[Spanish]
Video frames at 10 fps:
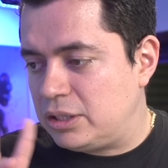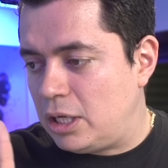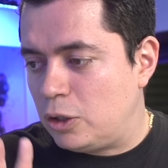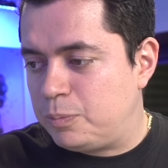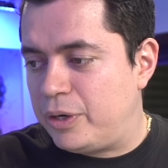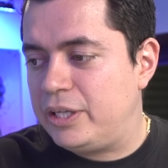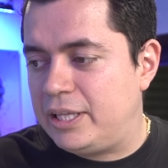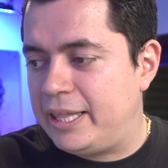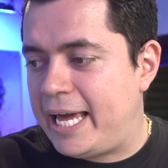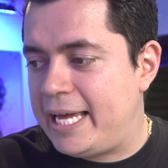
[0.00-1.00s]
estilos,
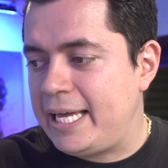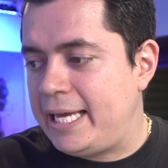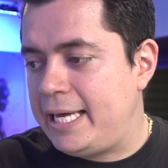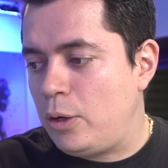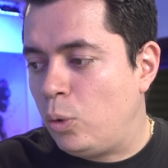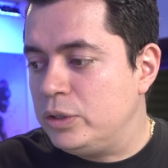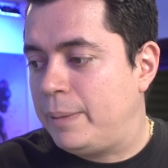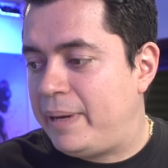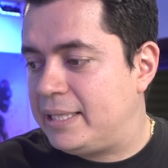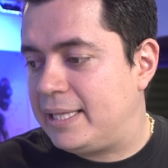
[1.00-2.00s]
Priority Day y
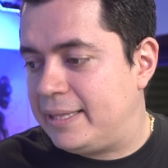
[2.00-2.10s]
Ultimate